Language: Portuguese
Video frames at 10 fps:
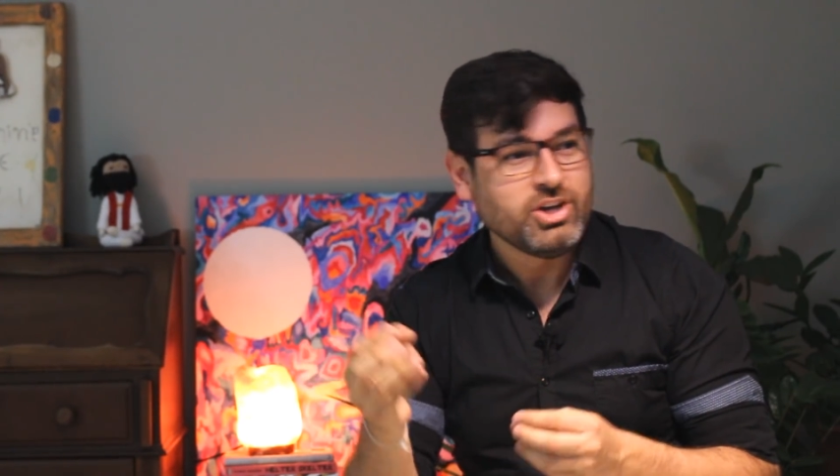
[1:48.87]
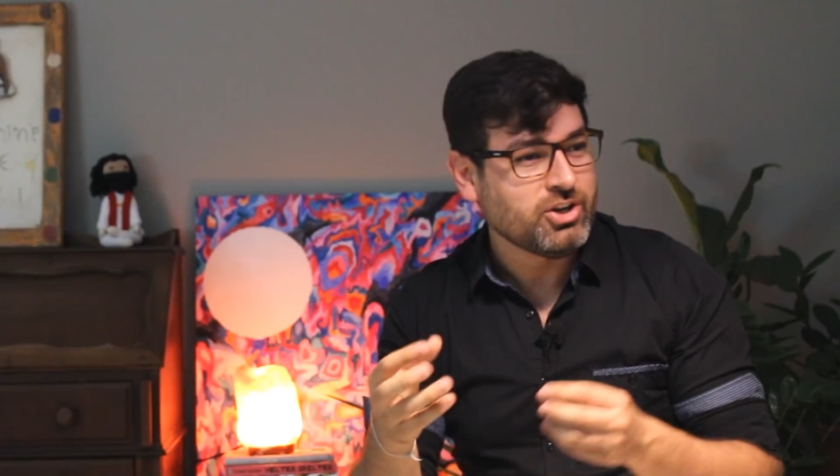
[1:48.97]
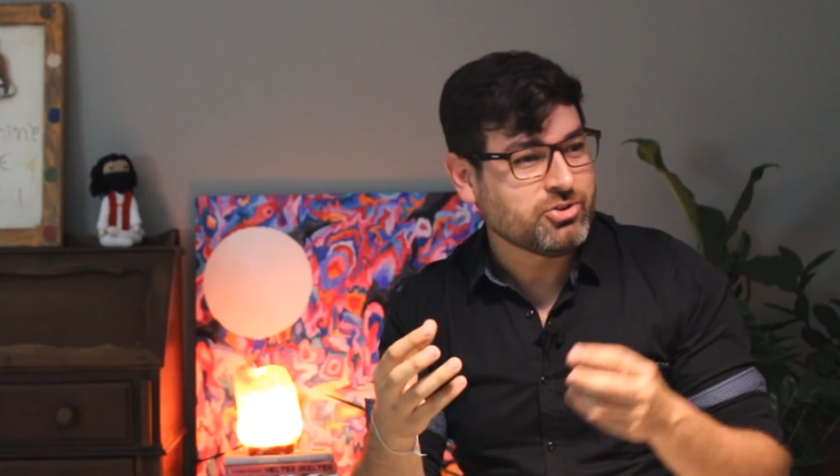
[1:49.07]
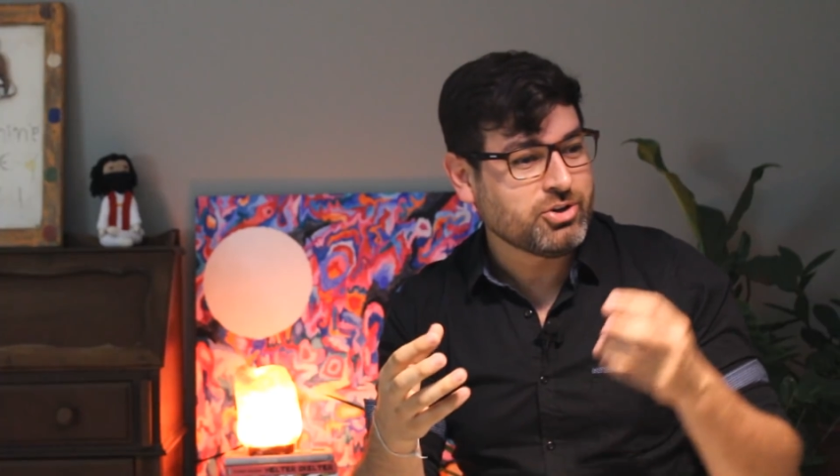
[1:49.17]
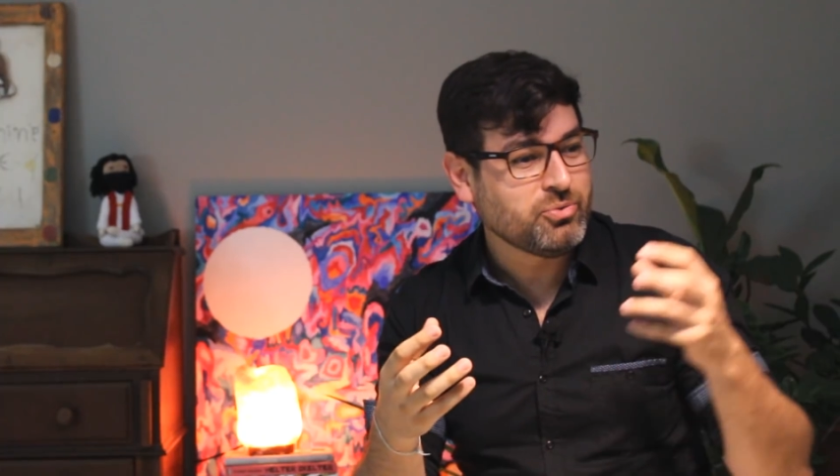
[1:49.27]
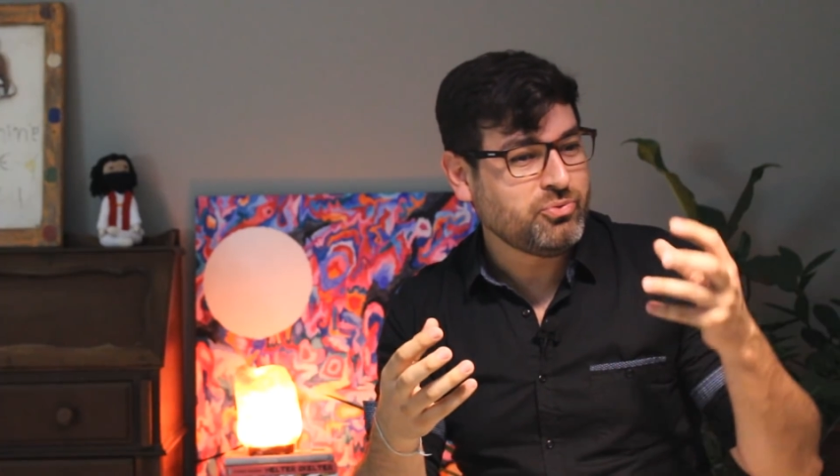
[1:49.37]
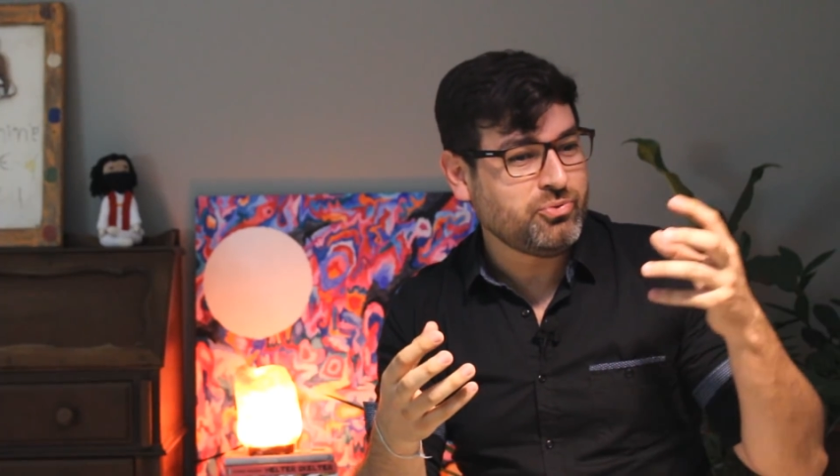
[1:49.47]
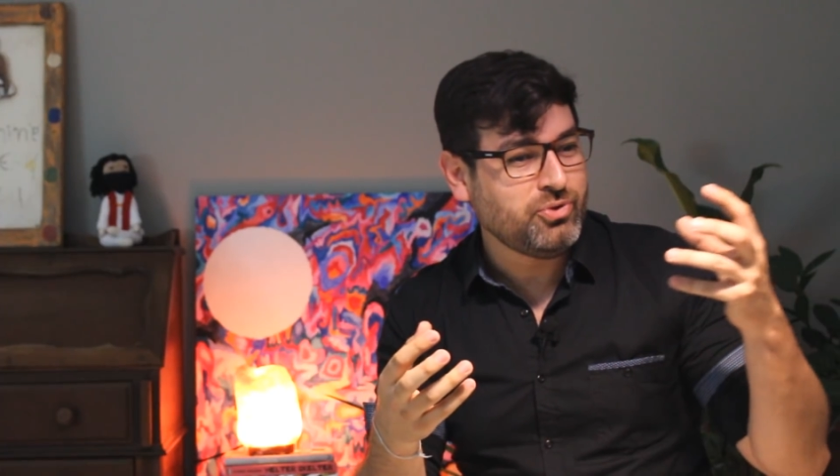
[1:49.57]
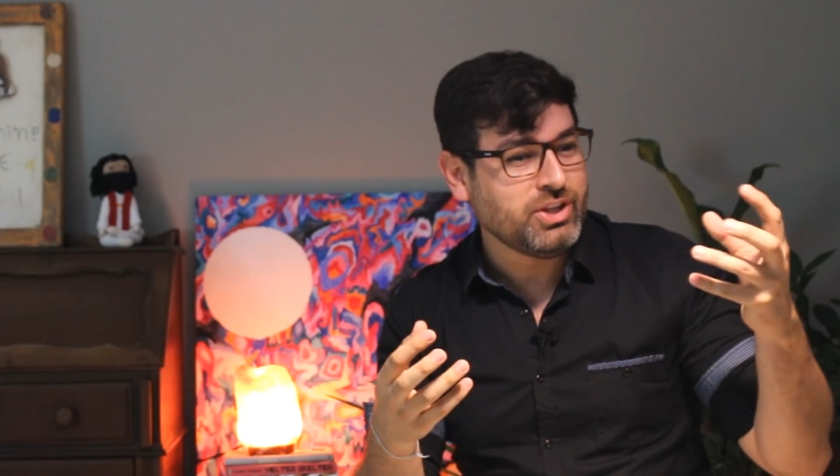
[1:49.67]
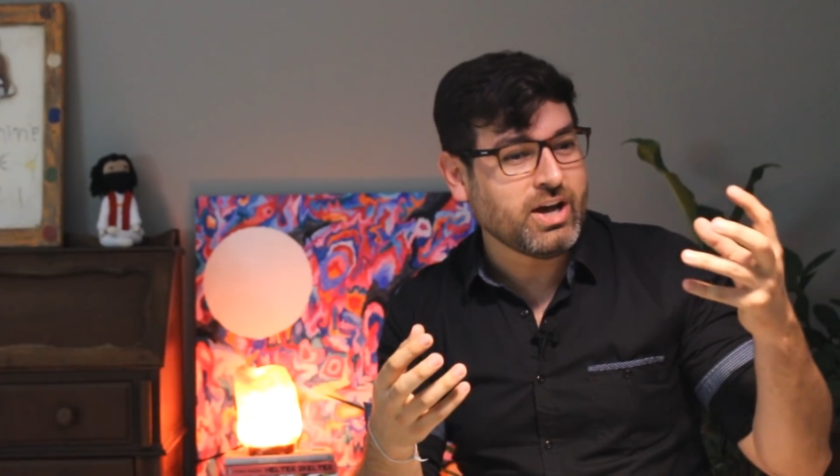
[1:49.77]
eu adoro o
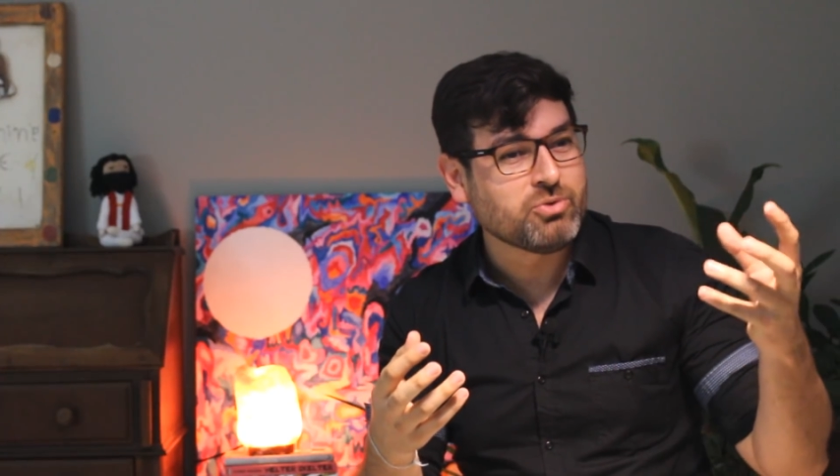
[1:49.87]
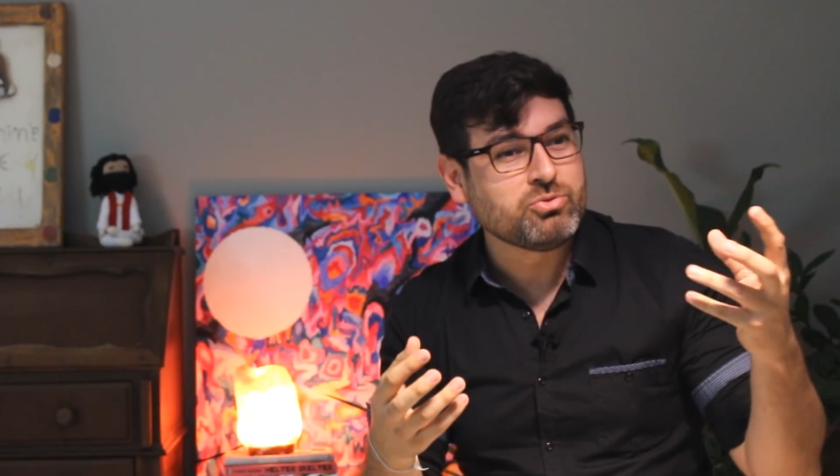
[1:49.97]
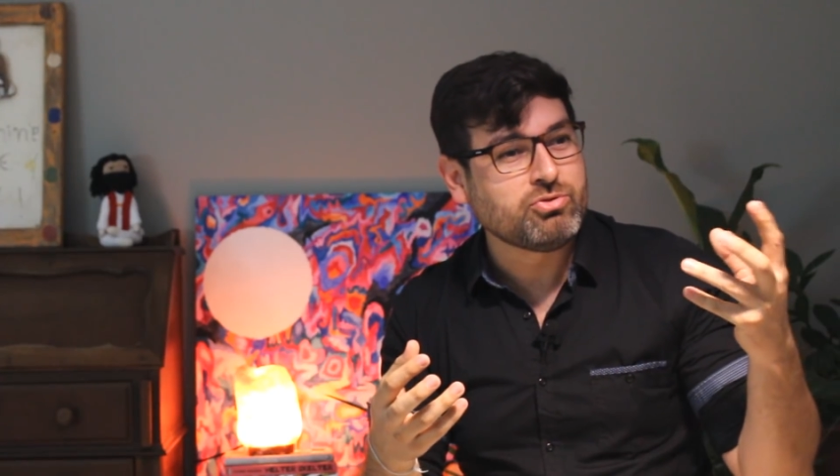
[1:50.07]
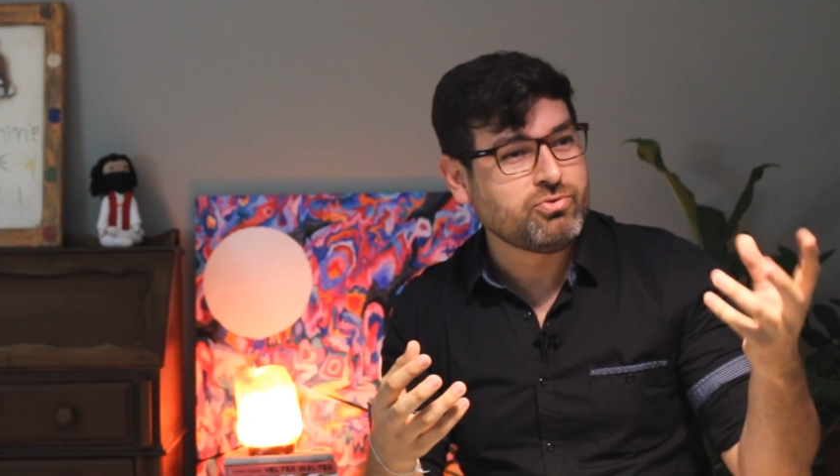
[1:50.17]
final dos